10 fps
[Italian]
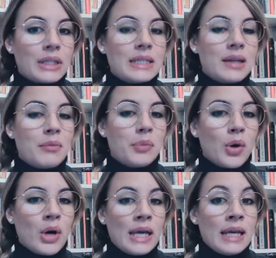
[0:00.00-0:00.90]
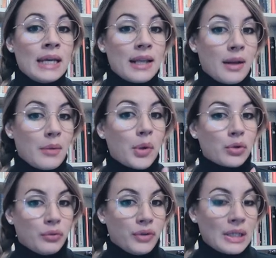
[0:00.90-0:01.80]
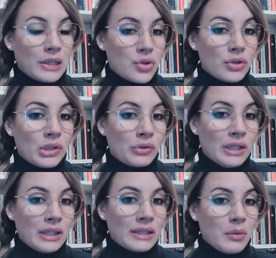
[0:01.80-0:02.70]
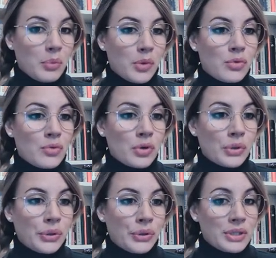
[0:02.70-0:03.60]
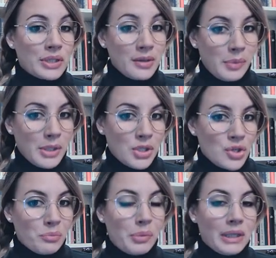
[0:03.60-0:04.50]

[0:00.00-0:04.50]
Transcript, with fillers: ad esempio, il rapporto fede-ragione non era dei più eh, semplici,